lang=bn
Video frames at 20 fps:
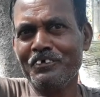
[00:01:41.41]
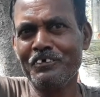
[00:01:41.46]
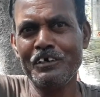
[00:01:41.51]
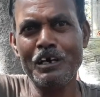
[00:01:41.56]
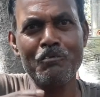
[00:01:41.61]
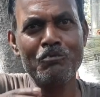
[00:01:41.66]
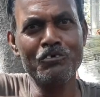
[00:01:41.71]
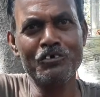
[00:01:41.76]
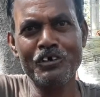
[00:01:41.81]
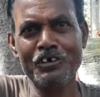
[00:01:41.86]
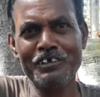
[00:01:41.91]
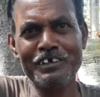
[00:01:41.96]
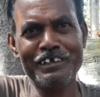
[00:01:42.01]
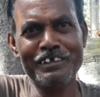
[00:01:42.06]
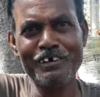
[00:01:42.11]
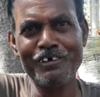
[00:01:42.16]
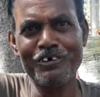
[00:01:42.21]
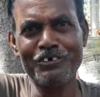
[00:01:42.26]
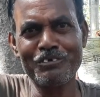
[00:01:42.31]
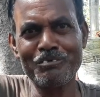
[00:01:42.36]
চামচে
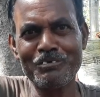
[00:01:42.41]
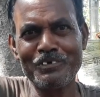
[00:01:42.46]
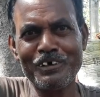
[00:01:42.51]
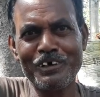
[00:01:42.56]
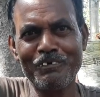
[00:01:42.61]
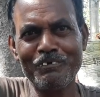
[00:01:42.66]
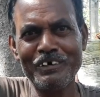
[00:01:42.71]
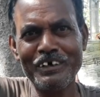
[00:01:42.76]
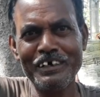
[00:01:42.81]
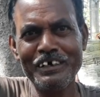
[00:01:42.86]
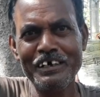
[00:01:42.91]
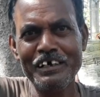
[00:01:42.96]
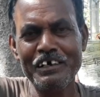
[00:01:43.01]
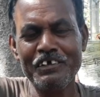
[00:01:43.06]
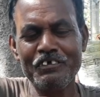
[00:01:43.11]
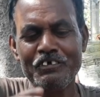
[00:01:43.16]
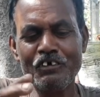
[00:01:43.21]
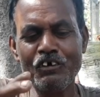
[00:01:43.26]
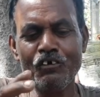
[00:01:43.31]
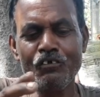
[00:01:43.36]
দিতে অসুবিধা হবে
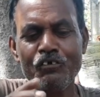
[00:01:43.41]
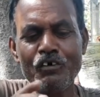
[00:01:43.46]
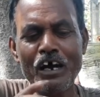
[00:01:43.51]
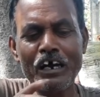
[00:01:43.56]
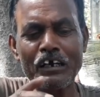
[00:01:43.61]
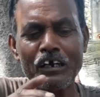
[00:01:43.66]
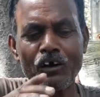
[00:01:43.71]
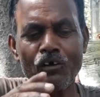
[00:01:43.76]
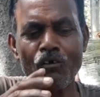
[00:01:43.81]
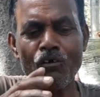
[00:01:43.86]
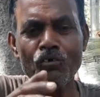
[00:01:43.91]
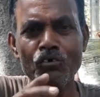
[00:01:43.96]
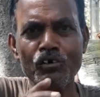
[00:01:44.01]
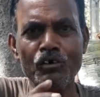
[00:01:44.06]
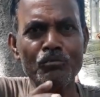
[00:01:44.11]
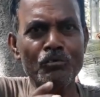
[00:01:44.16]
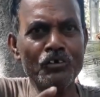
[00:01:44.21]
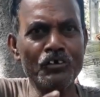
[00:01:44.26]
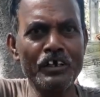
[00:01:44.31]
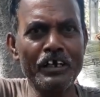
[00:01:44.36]
যেহেতু একটা
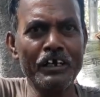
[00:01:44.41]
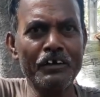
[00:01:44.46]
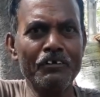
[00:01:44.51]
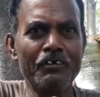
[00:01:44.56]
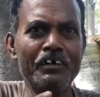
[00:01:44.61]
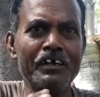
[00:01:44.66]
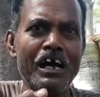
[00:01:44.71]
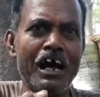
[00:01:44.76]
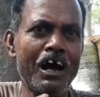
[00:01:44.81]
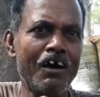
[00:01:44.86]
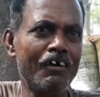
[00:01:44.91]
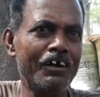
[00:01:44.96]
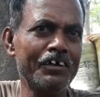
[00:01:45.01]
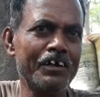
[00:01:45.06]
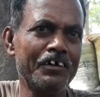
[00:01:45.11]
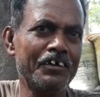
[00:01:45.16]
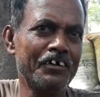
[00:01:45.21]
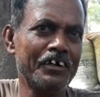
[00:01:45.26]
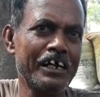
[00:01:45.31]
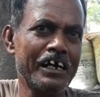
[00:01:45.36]
কৌটোর মধ্যে রেখে যেন হাওয়া
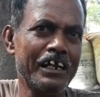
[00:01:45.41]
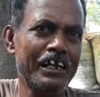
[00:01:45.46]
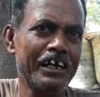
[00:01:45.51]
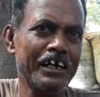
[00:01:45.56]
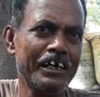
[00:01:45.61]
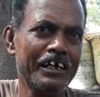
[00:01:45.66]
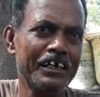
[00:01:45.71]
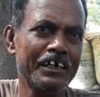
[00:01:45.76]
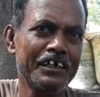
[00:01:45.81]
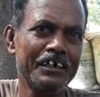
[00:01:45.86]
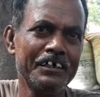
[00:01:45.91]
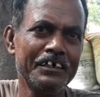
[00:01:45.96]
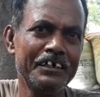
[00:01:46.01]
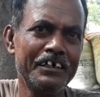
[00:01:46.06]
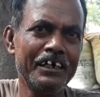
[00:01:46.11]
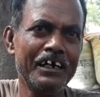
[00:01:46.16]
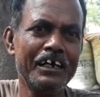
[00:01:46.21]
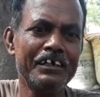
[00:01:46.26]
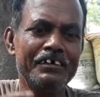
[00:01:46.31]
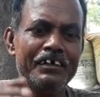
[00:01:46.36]
যেন না লাগে
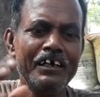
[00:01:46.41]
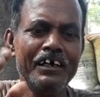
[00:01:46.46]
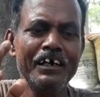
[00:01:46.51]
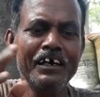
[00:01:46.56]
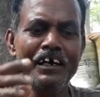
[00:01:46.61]
ঠিক আছে